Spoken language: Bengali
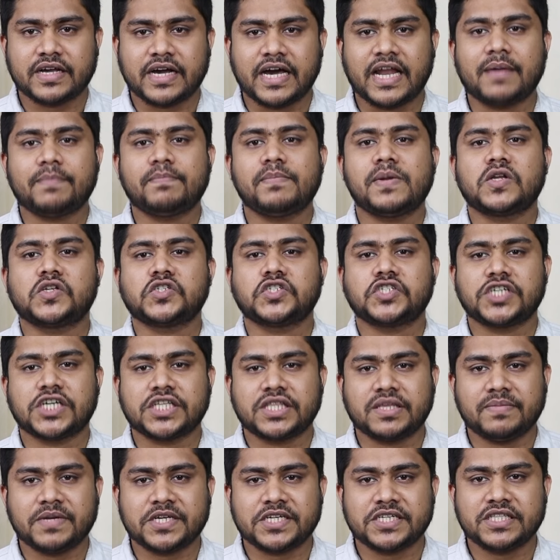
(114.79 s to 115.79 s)
খারাপ মানুষের
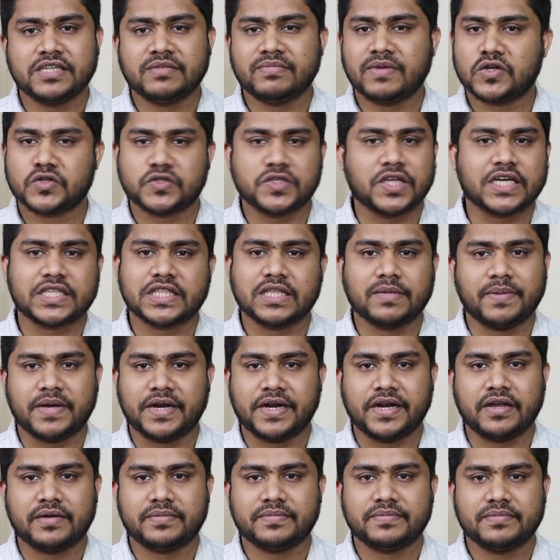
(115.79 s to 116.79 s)
সাথে বেশি দিন মানুষ থাকতে
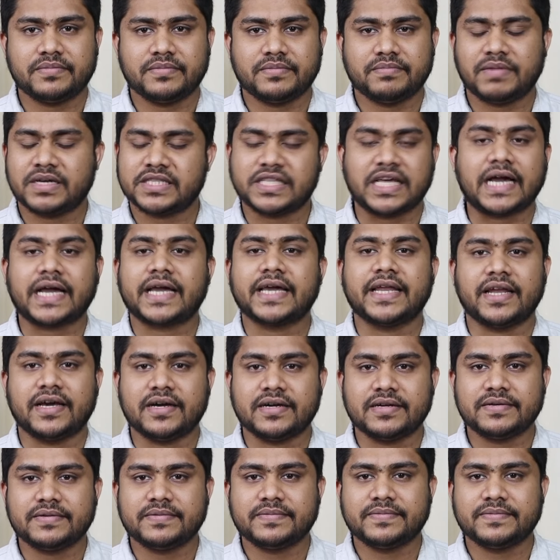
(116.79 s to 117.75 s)
পারে না বা থাকে না